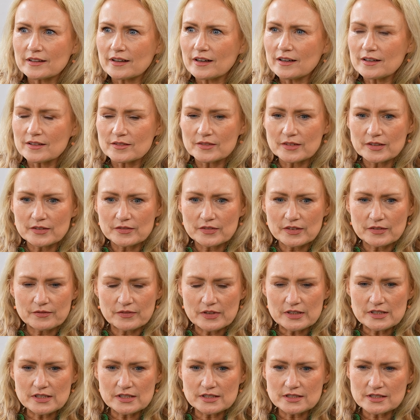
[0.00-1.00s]
ja, weil
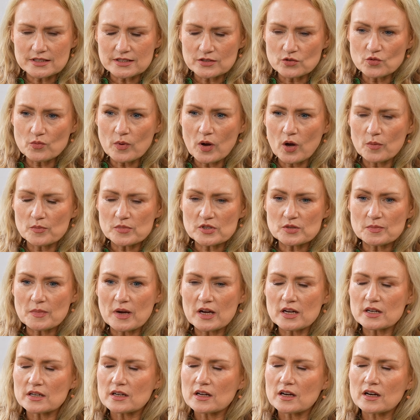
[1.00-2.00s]
wenn ich das überhaupt nicht
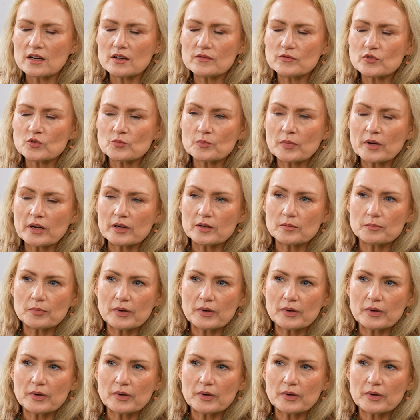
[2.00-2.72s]
machen darf und bei,